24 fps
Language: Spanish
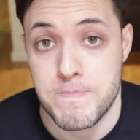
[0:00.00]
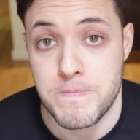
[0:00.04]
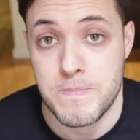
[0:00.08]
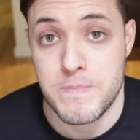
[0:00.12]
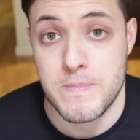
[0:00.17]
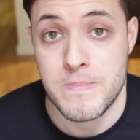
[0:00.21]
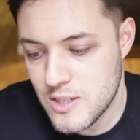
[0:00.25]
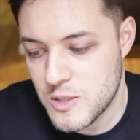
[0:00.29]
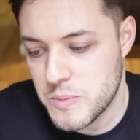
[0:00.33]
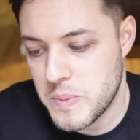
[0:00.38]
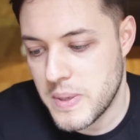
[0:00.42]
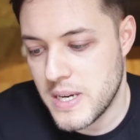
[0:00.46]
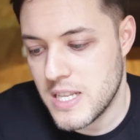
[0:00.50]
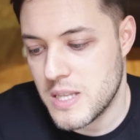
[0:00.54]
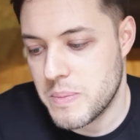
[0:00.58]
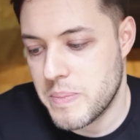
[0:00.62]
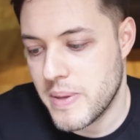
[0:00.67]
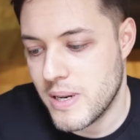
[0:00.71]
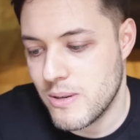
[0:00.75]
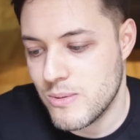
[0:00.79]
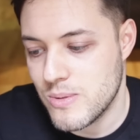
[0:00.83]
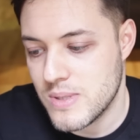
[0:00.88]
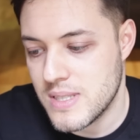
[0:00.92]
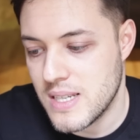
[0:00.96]
Carlos Pérez
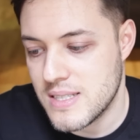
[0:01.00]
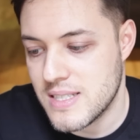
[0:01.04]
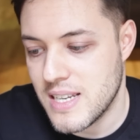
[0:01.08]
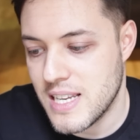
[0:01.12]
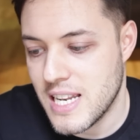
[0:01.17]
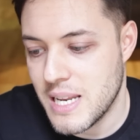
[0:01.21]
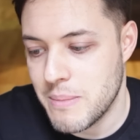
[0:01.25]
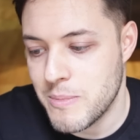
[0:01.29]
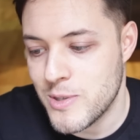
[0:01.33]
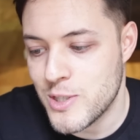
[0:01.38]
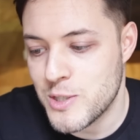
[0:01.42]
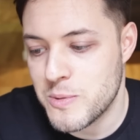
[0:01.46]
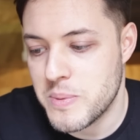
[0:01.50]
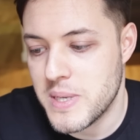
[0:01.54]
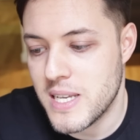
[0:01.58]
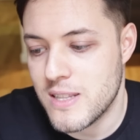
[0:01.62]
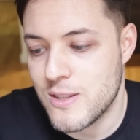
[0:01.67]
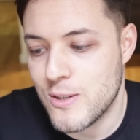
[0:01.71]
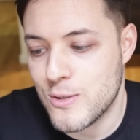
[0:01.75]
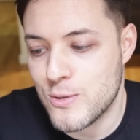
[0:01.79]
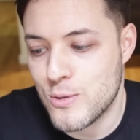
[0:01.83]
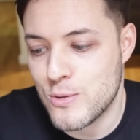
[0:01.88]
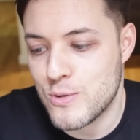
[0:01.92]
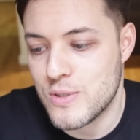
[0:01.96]
pregunta, ¿seguiremos
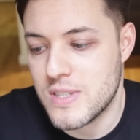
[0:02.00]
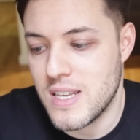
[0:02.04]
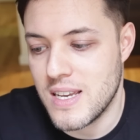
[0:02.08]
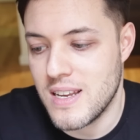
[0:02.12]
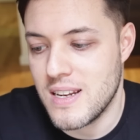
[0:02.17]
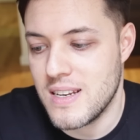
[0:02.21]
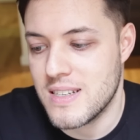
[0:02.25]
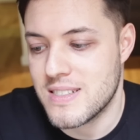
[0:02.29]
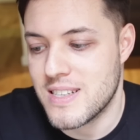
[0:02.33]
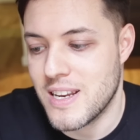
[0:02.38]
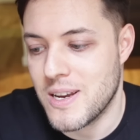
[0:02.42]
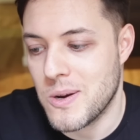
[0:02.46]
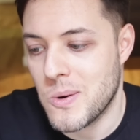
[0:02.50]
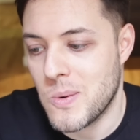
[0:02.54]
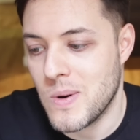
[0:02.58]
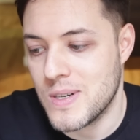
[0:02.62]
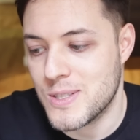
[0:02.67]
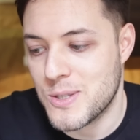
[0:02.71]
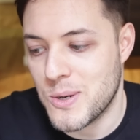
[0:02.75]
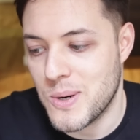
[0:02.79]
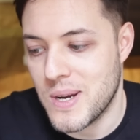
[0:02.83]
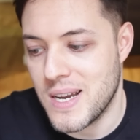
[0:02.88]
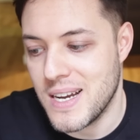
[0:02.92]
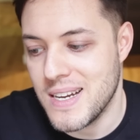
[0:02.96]
viendo tus dailies en
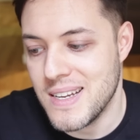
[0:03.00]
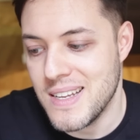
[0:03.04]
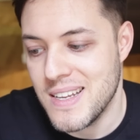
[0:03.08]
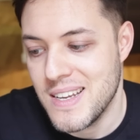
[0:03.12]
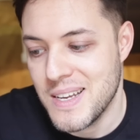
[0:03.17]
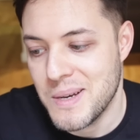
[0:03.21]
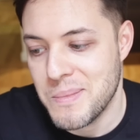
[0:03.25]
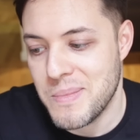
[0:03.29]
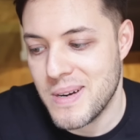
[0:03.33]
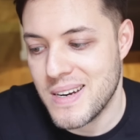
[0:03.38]
4K?